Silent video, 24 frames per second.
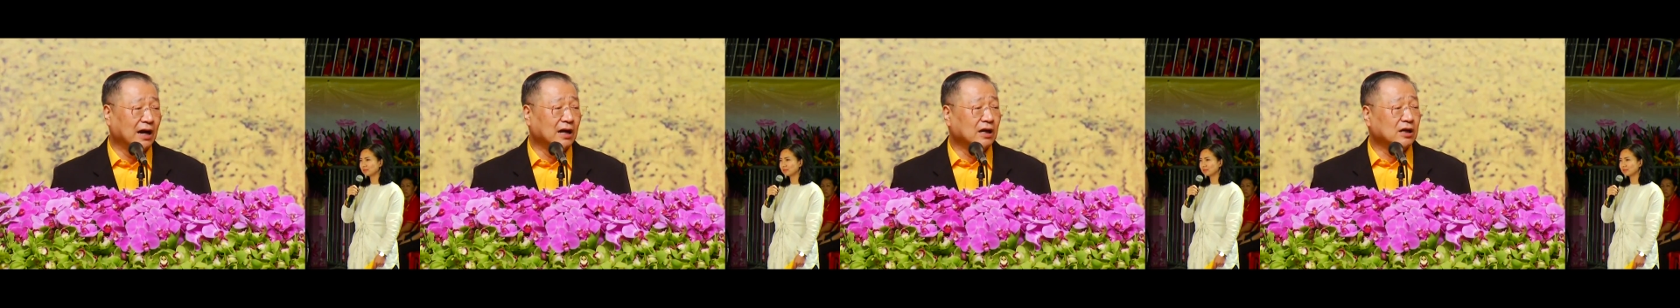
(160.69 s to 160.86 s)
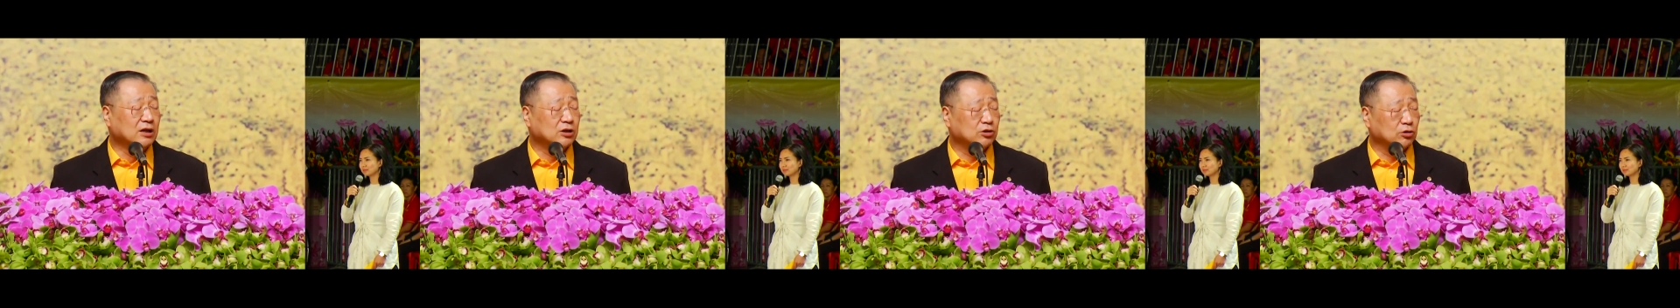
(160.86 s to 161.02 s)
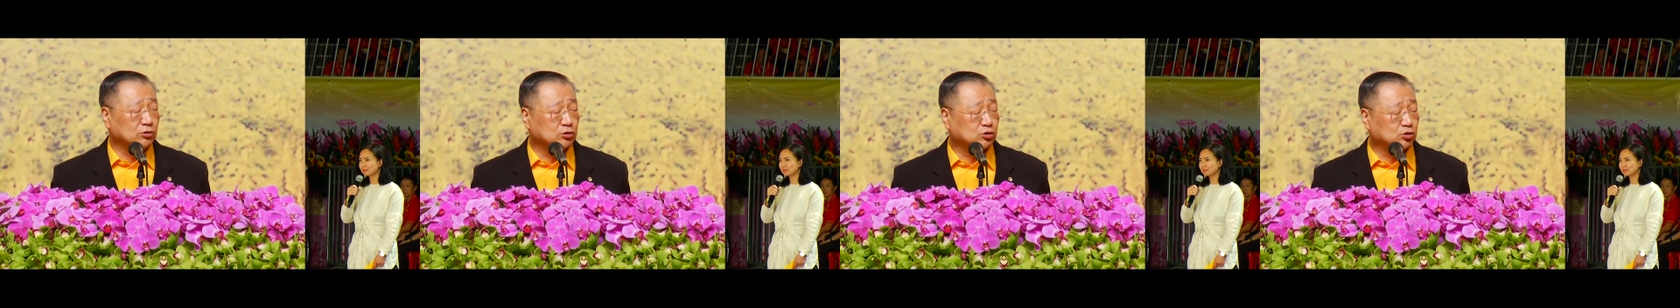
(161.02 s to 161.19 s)

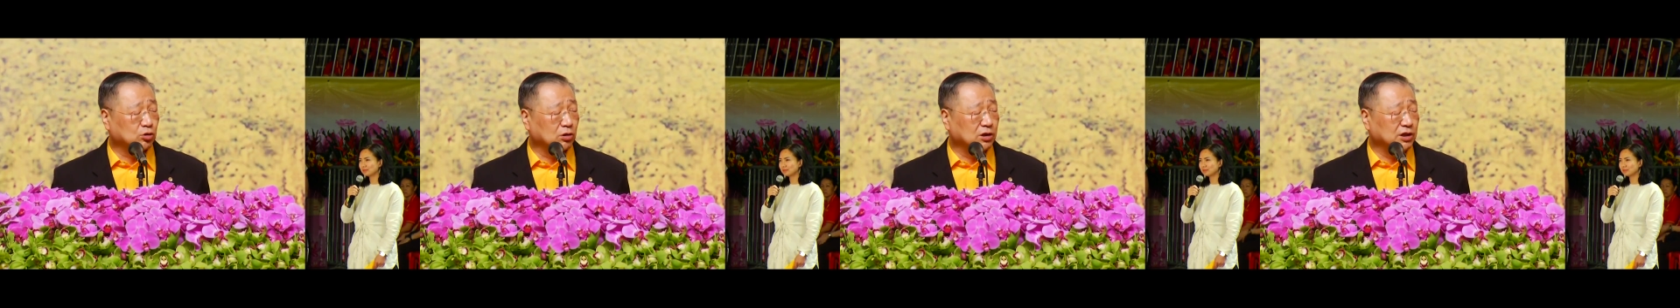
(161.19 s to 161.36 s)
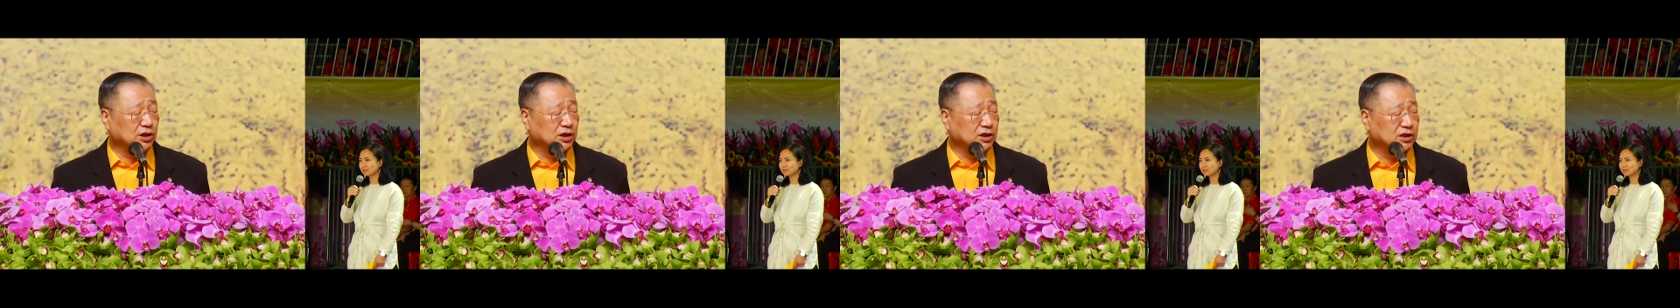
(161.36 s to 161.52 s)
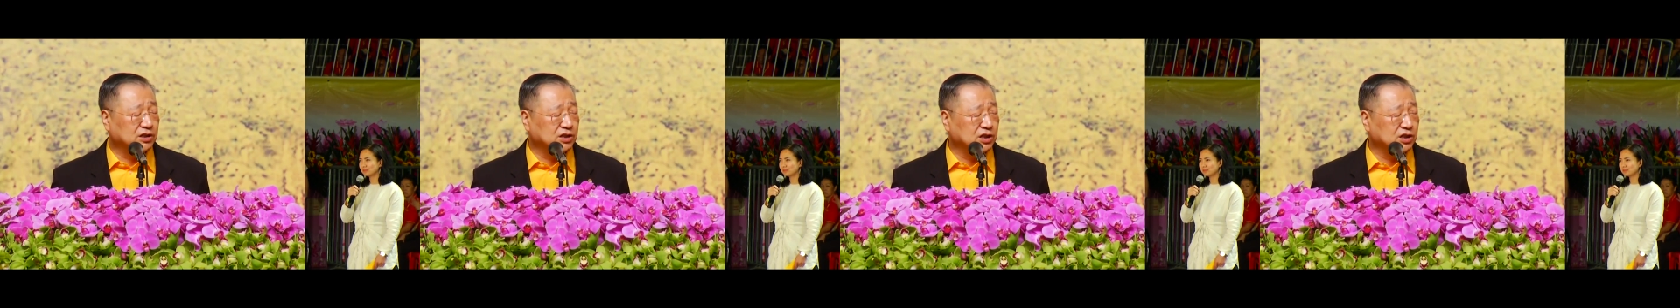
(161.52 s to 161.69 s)
就做你
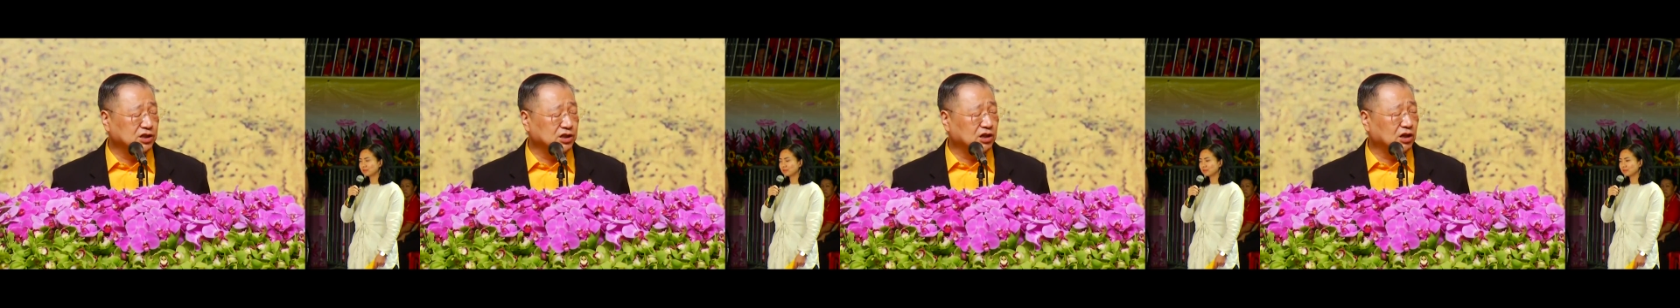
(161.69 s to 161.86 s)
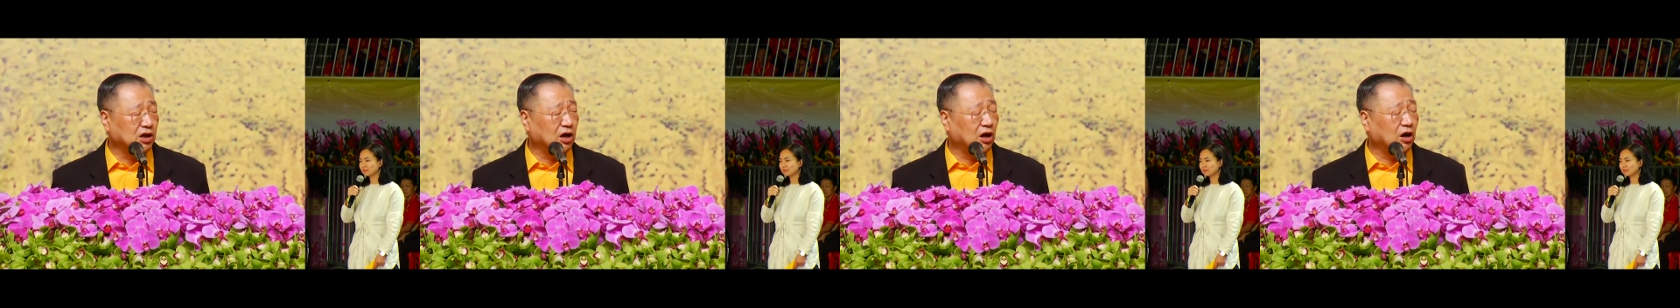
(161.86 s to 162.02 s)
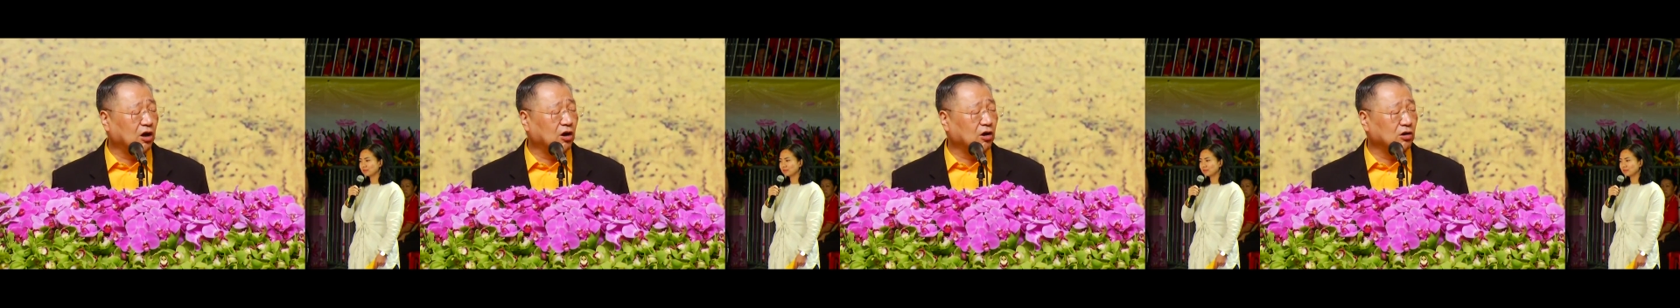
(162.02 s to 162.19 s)
自己，
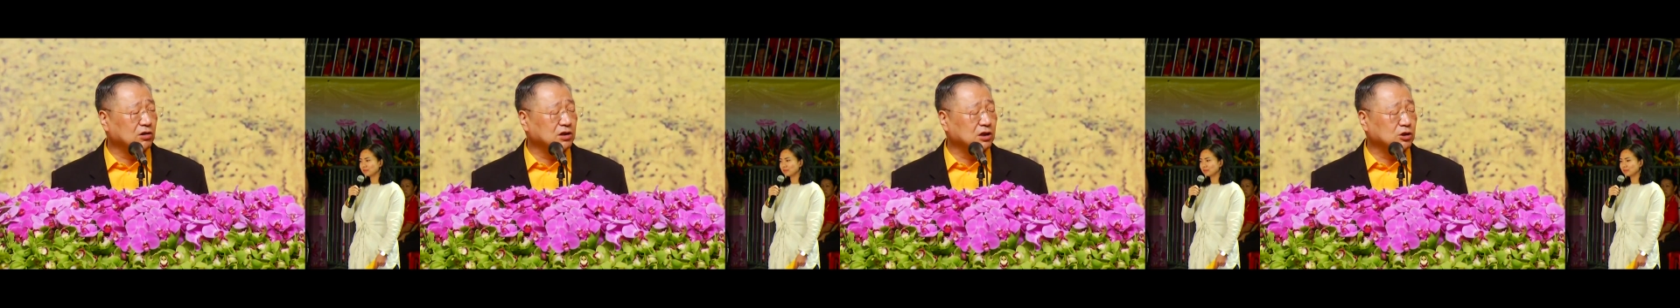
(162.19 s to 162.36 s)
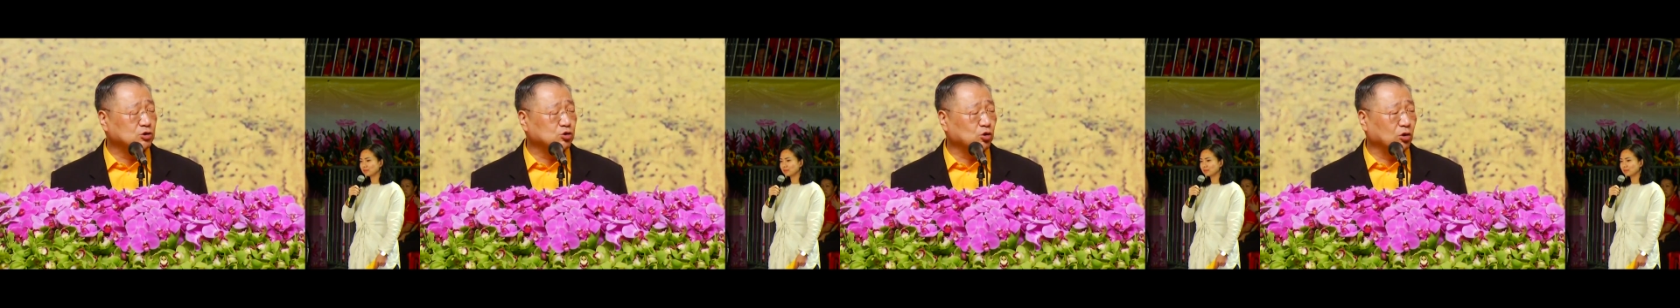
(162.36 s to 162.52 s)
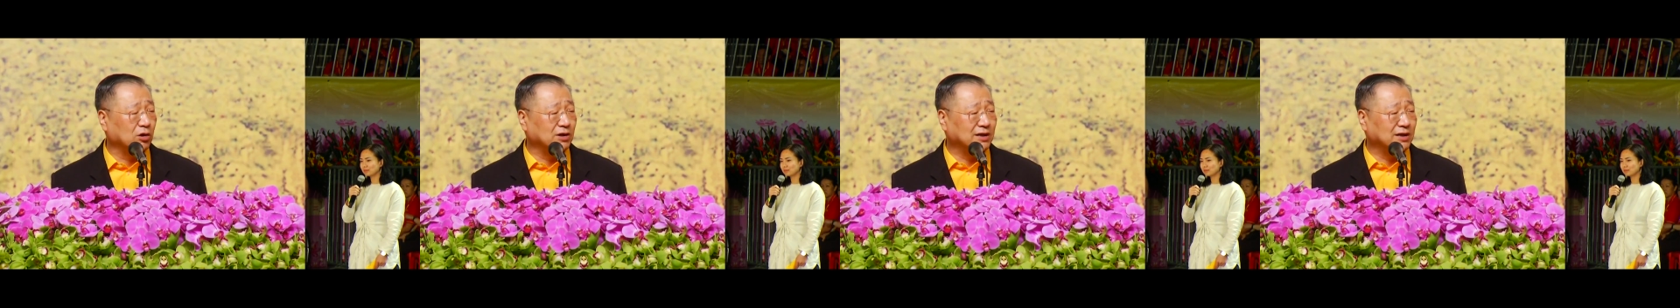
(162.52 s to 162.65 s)
好好的做